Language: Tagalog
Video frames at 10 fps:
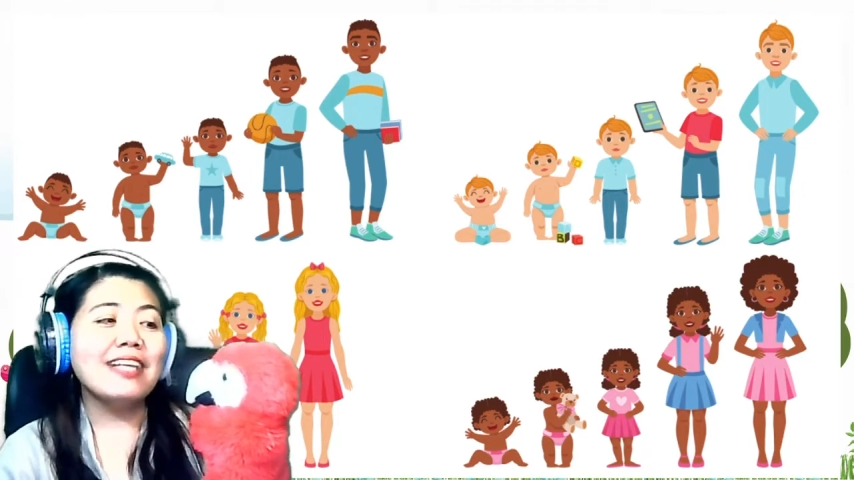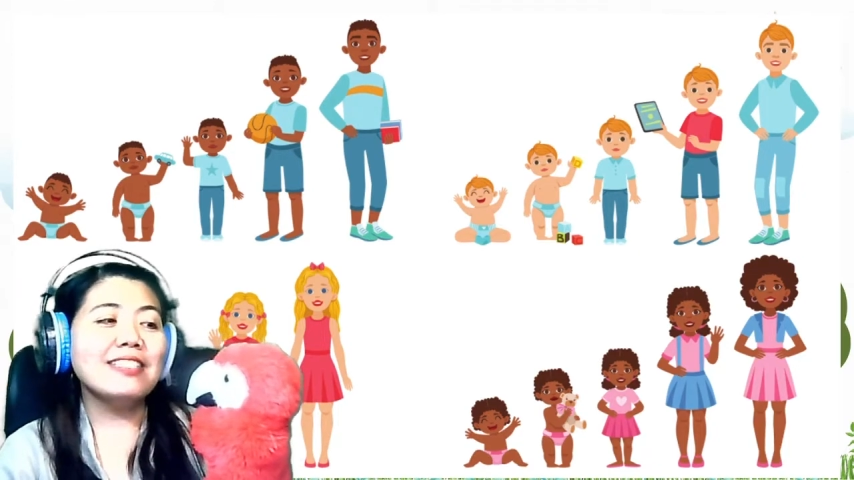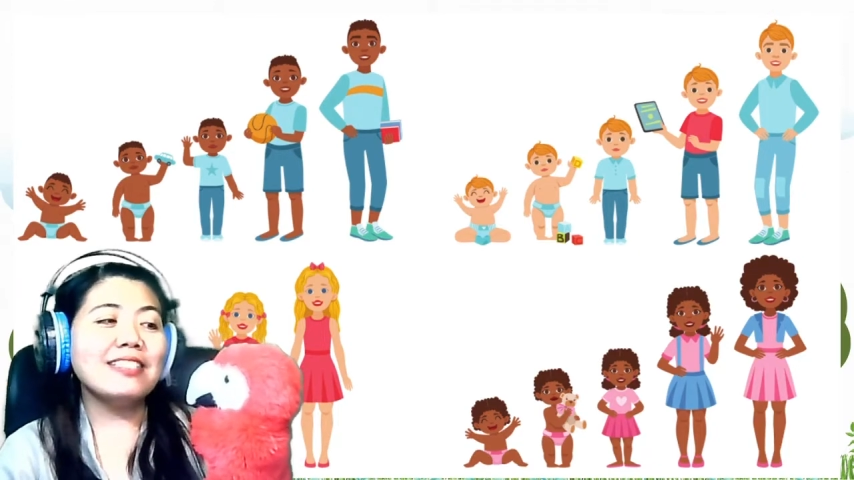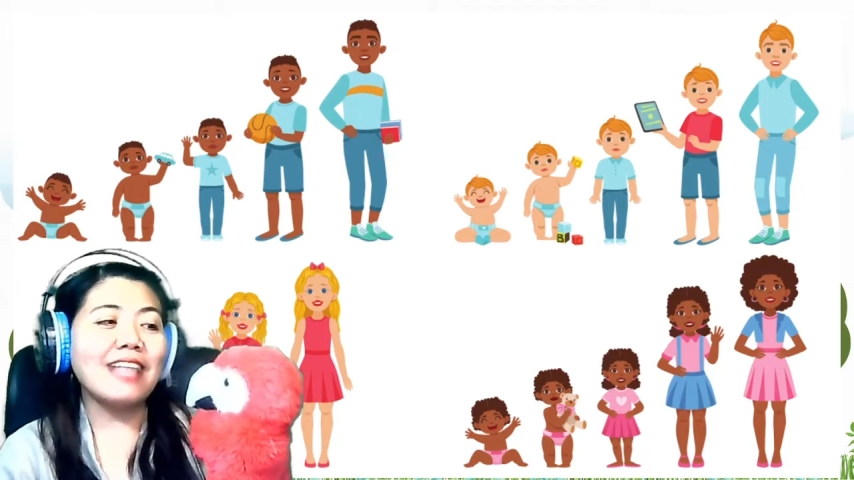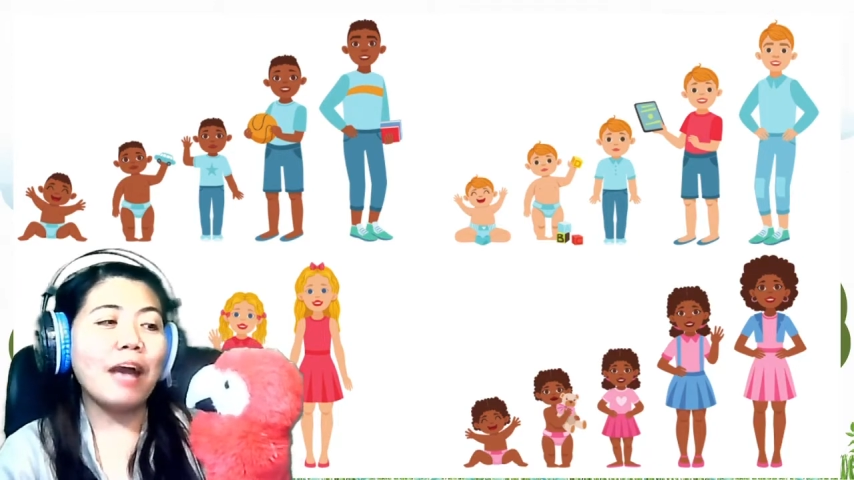
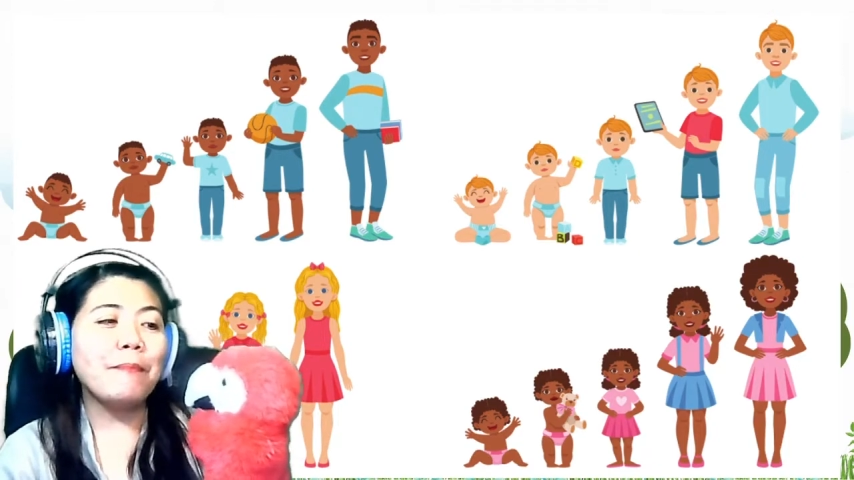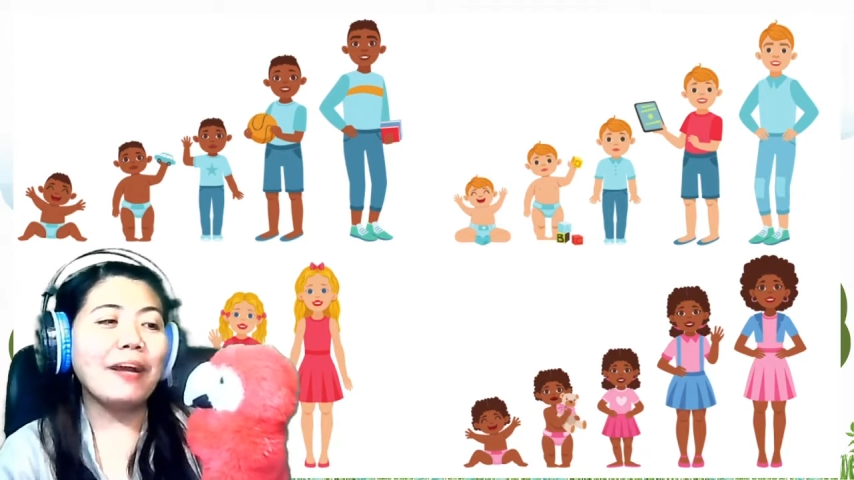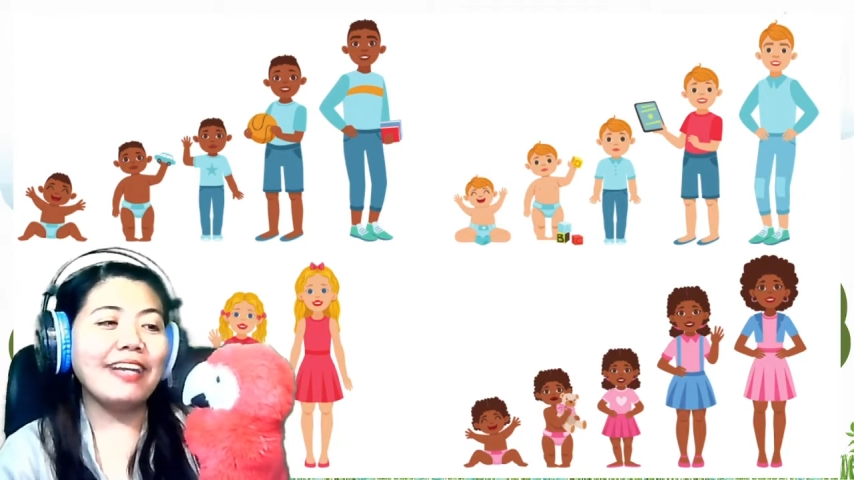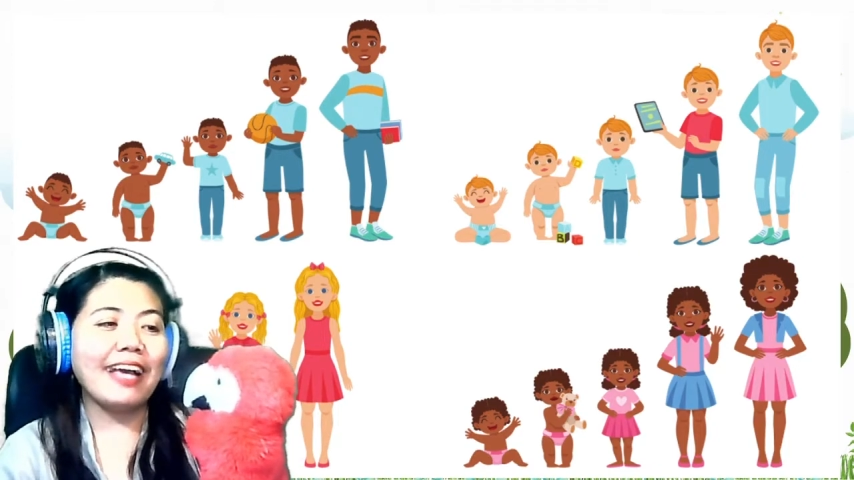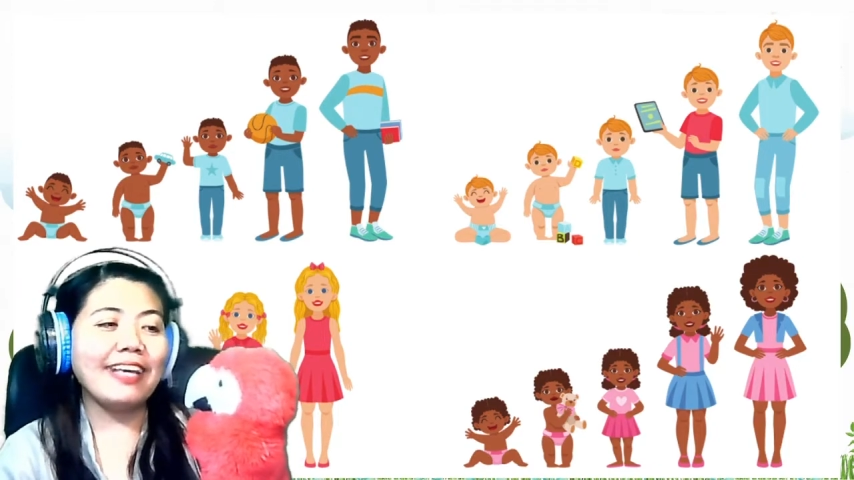sa
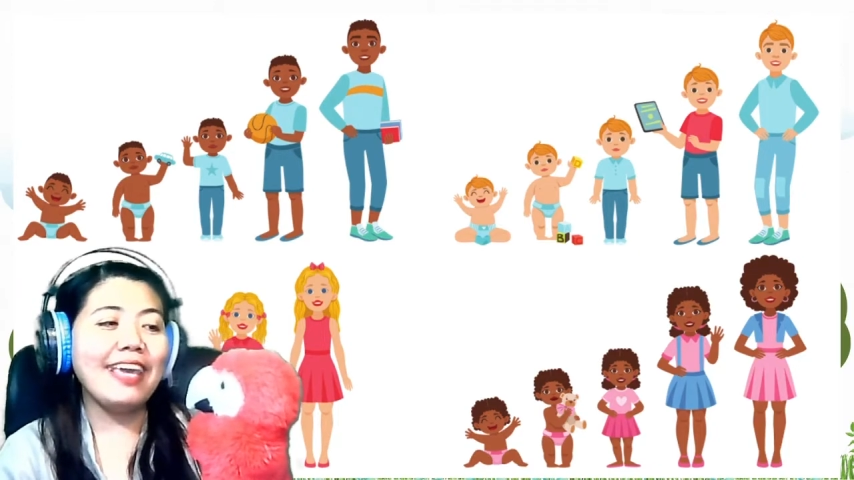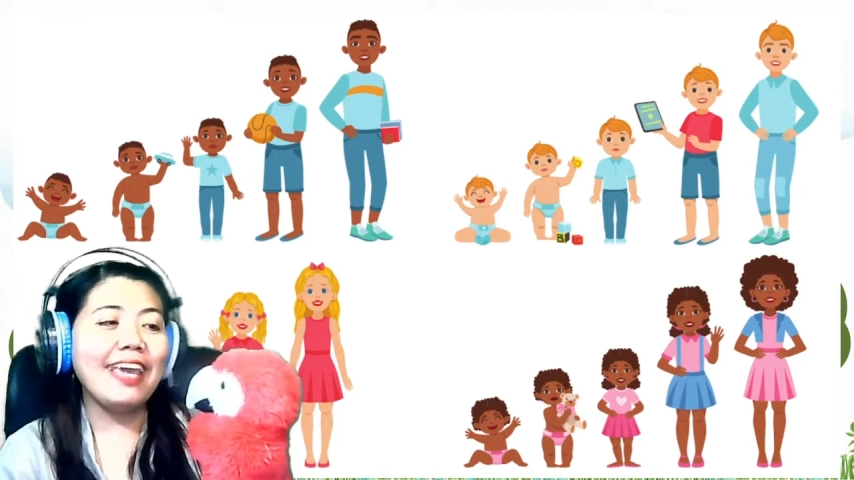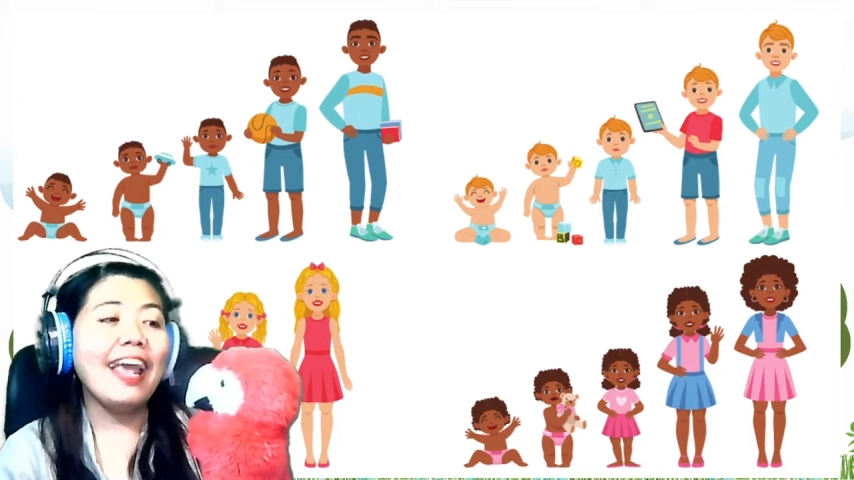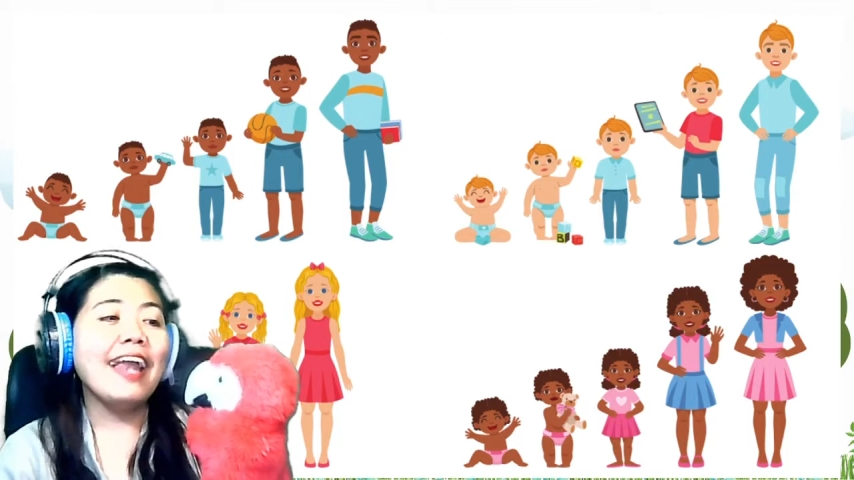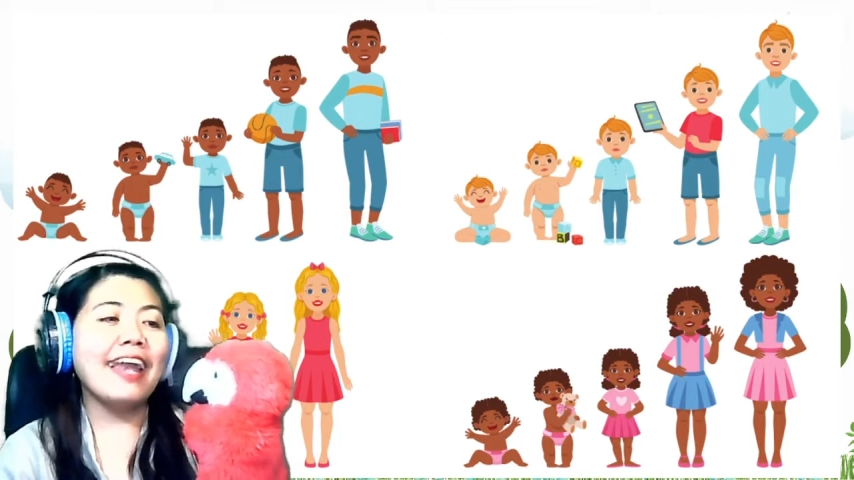paglaki